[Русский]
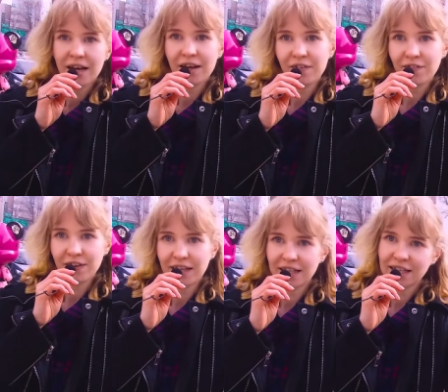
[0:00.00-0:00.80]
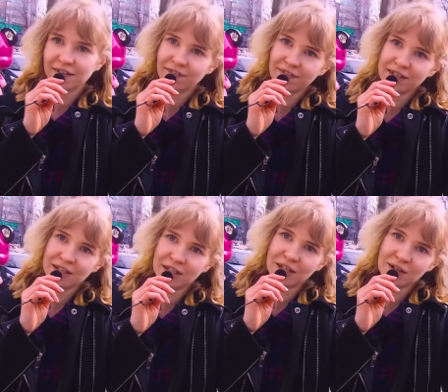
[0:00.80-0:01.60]
а, фанат
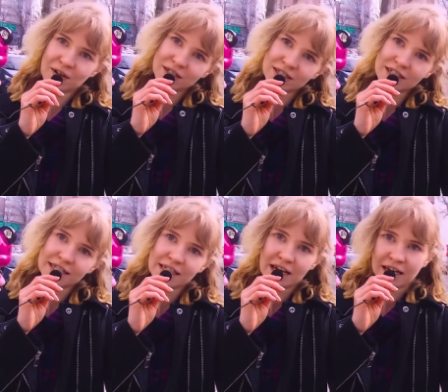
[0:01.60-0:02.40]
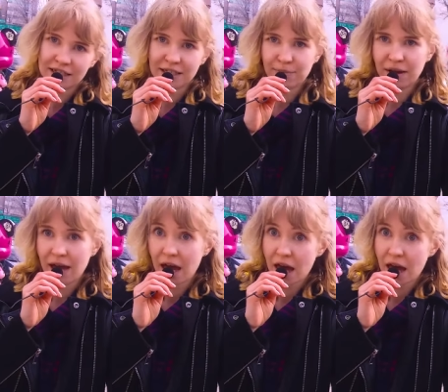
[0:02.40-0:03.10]
Infinite, то сейчас самое